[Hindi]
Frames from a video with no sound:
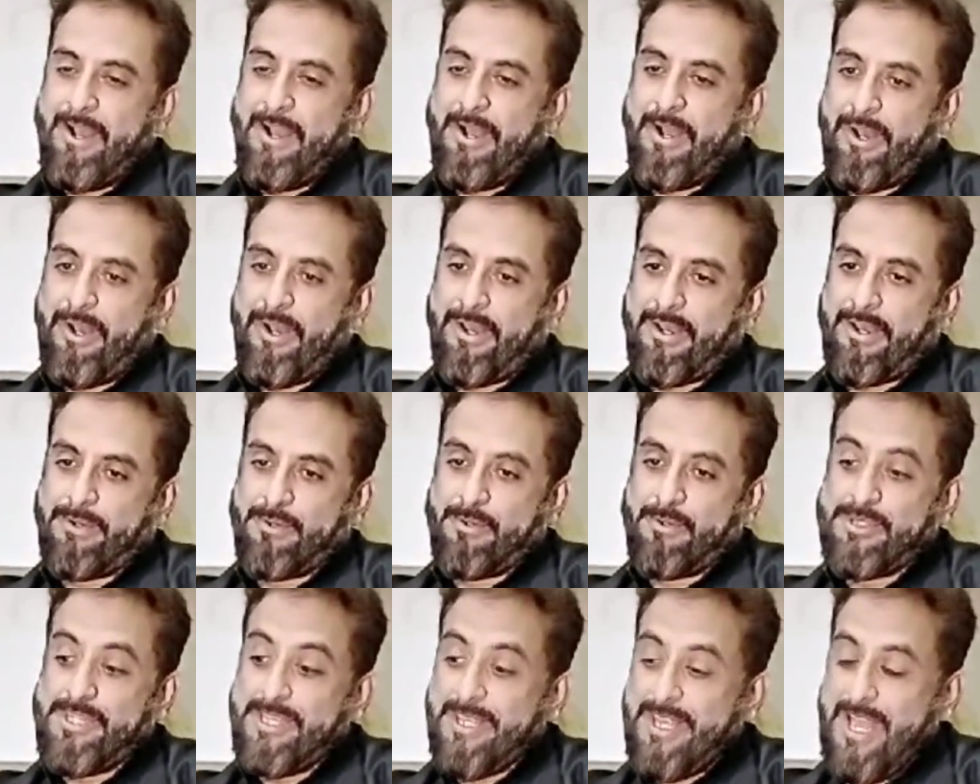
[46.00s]
और
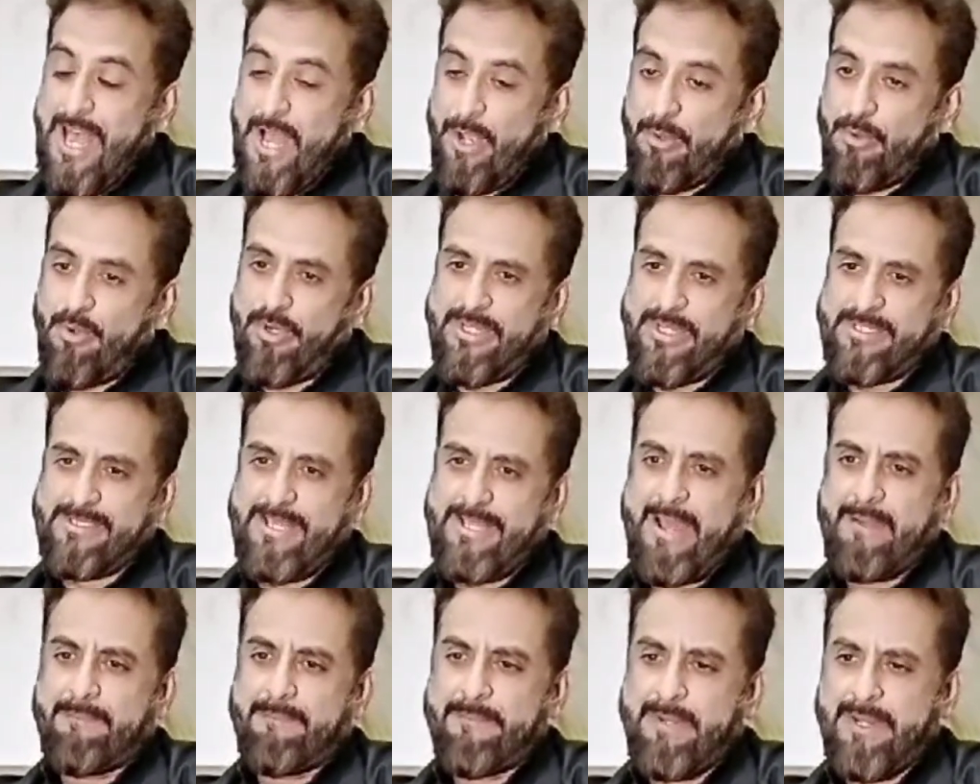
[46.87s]
उसी के आंखों के
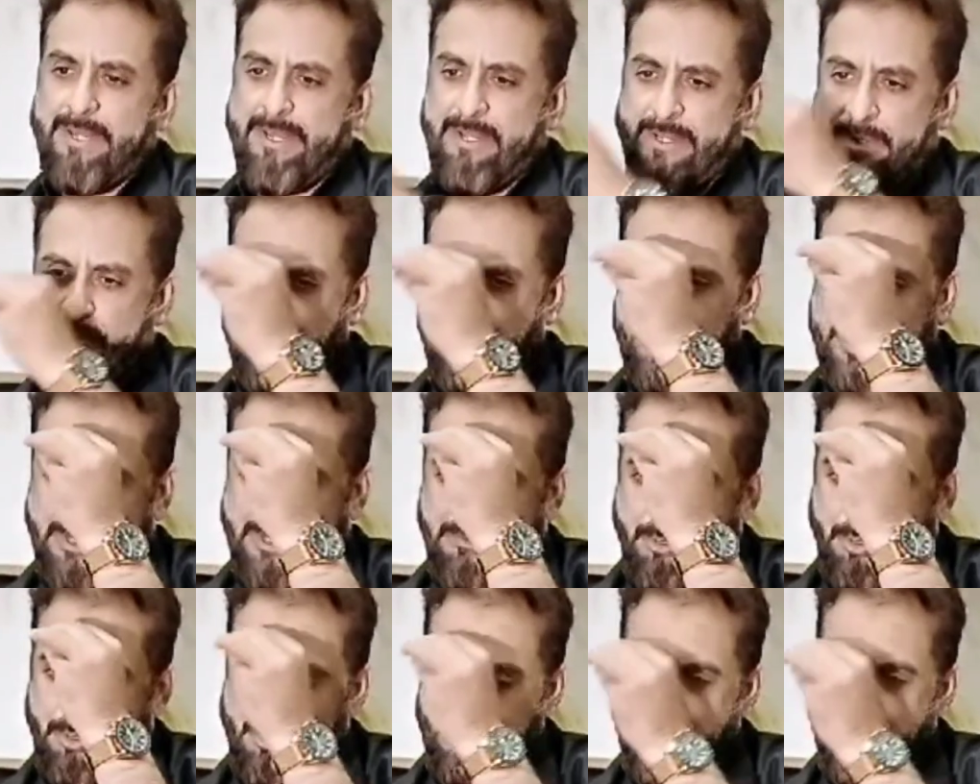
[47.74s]
सामने उसकी
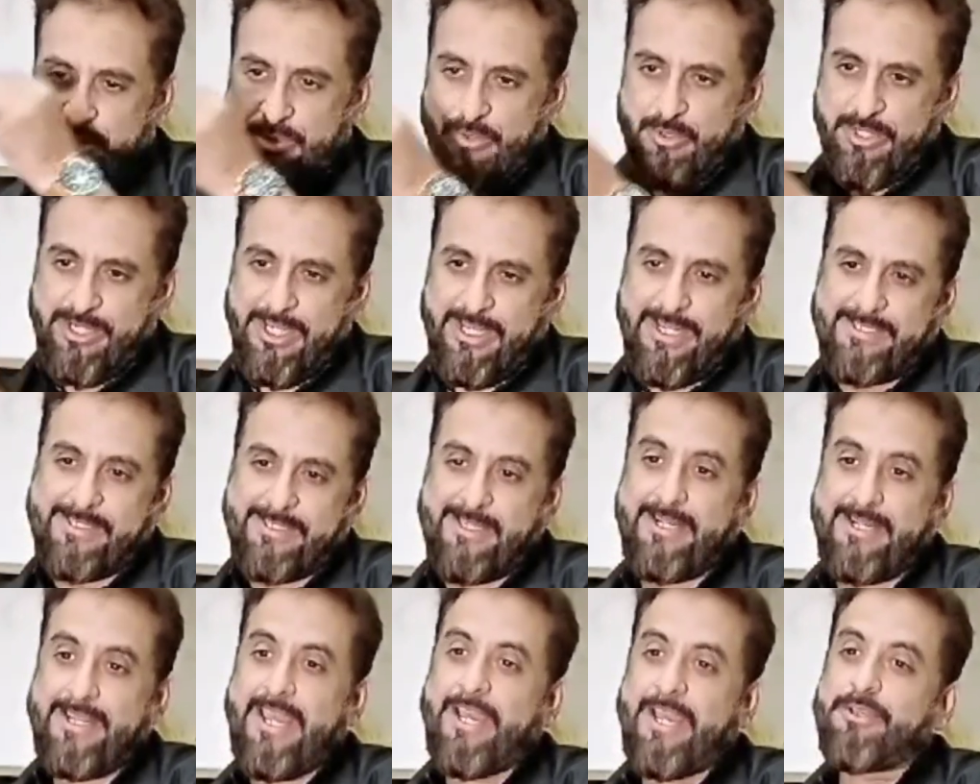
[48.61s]
वो रोज़ी रोटी का
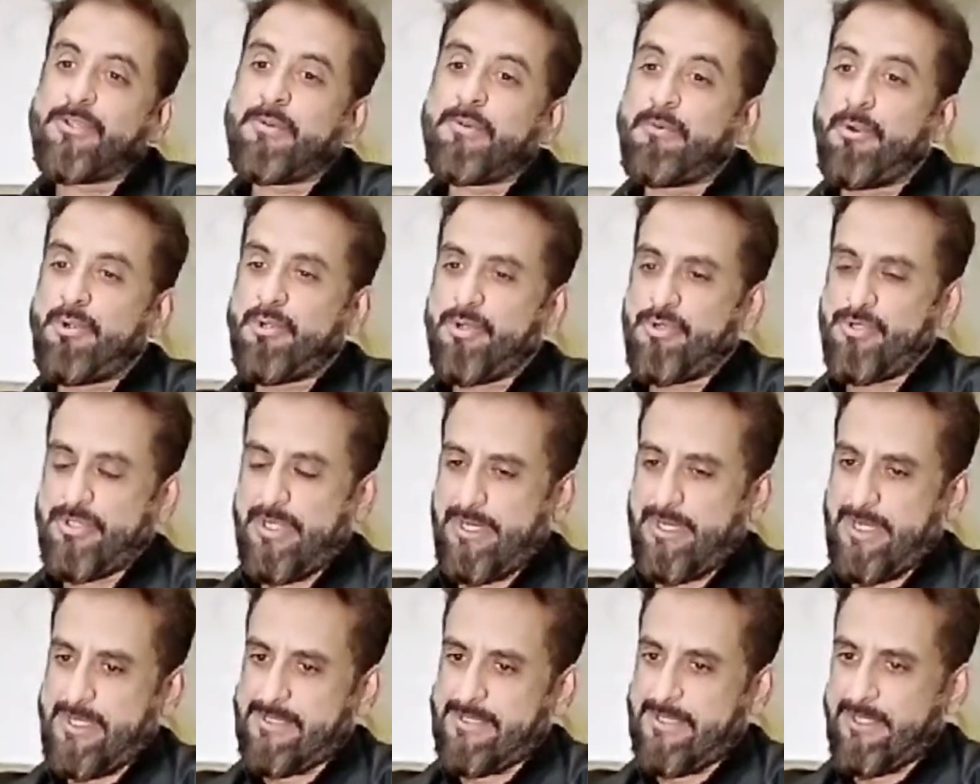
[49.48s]
ज़रिया है तो
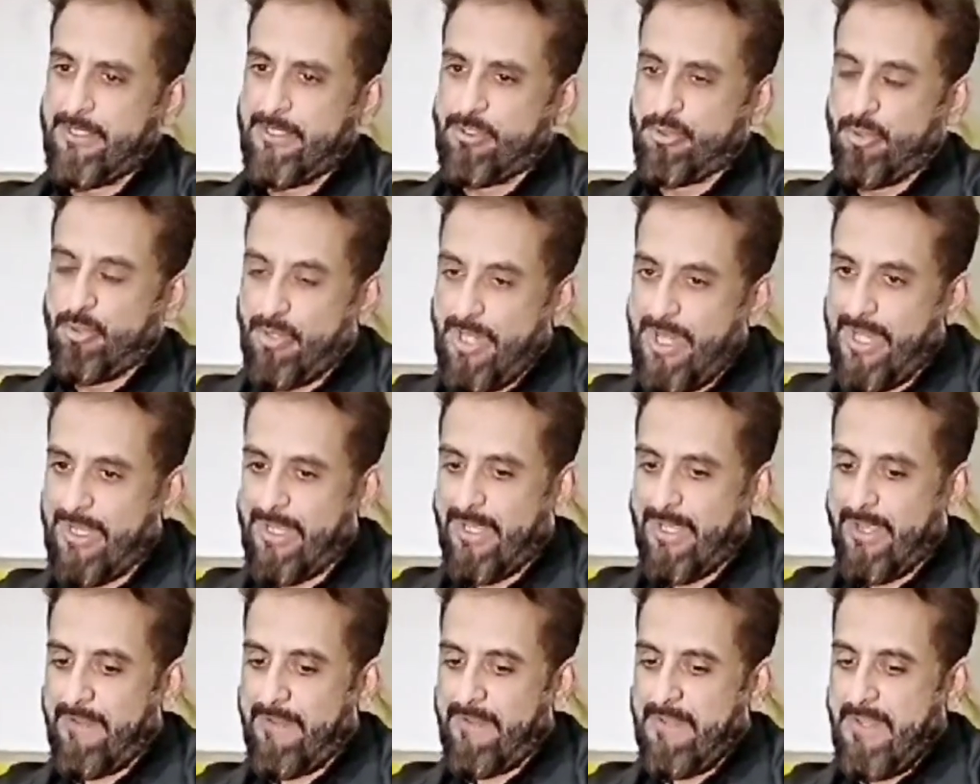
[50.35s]
बुलडोज़र के ज़रिए तोड़ा
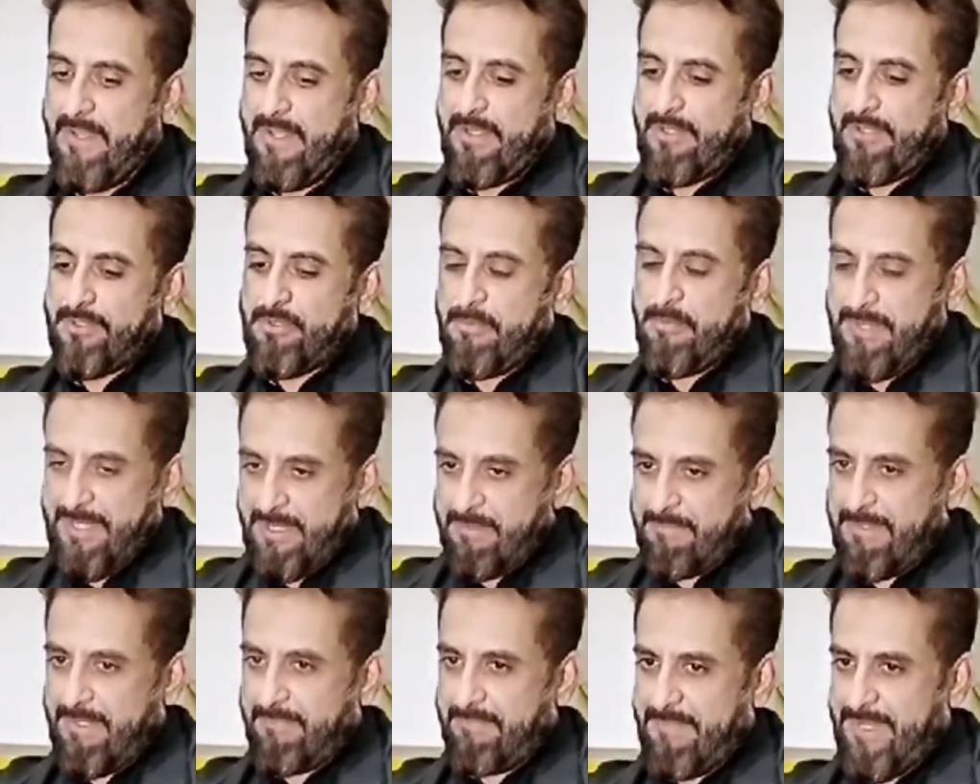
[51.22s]
गया तो मेरे
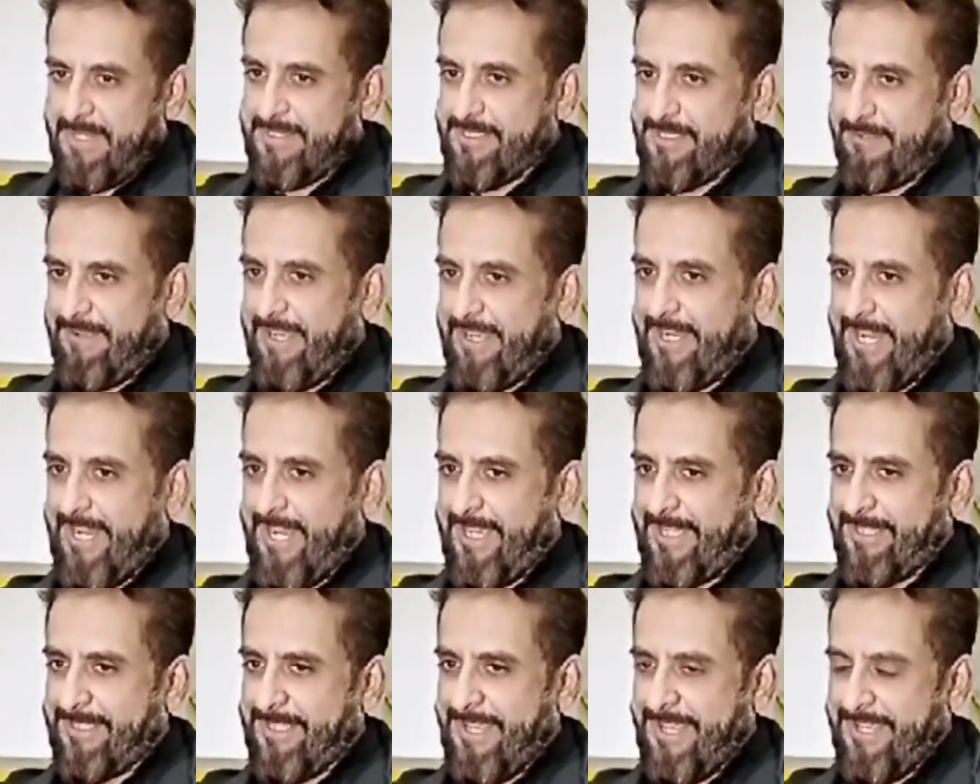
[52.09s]
मन में एक सवाल
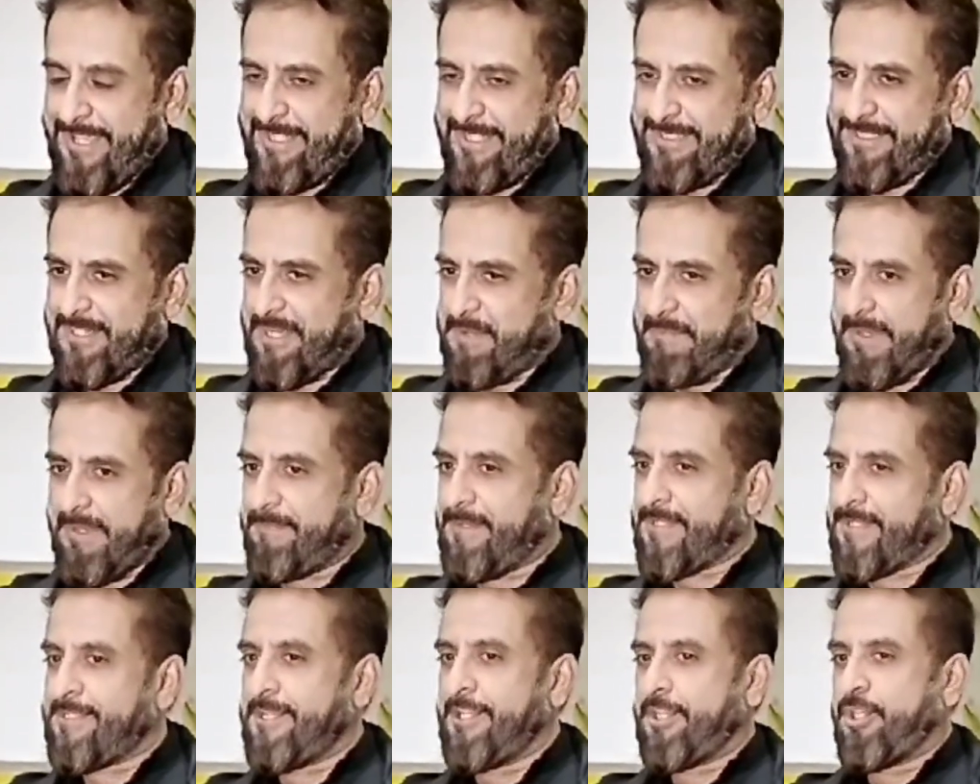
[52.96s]
आया था कि इतनी
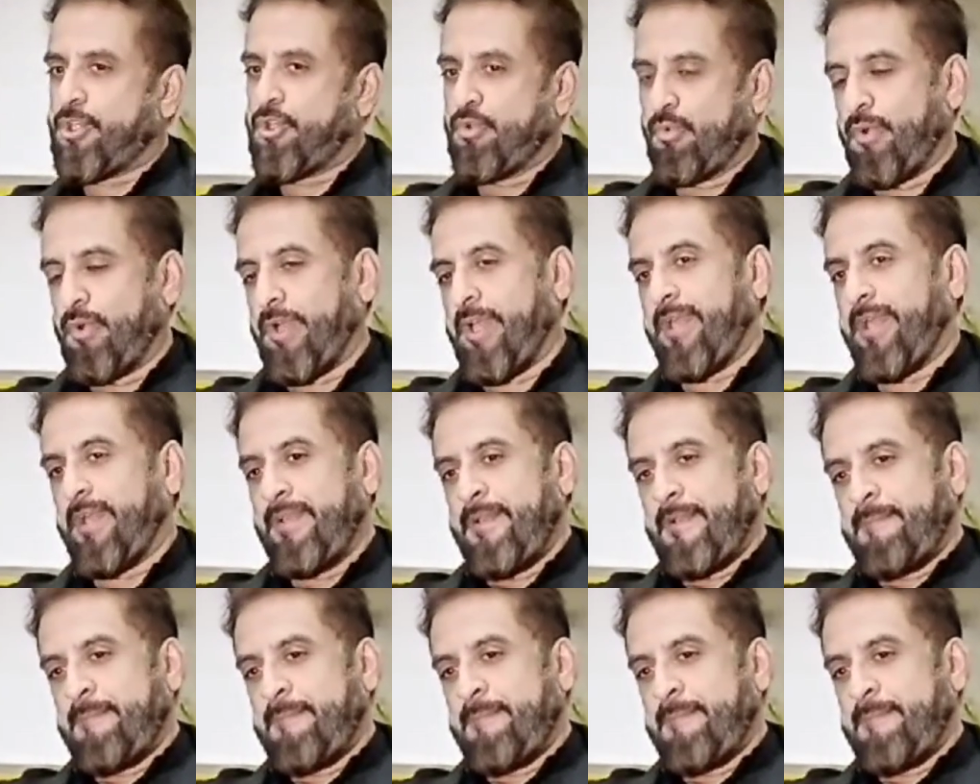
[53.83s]
बेबसी क्यों है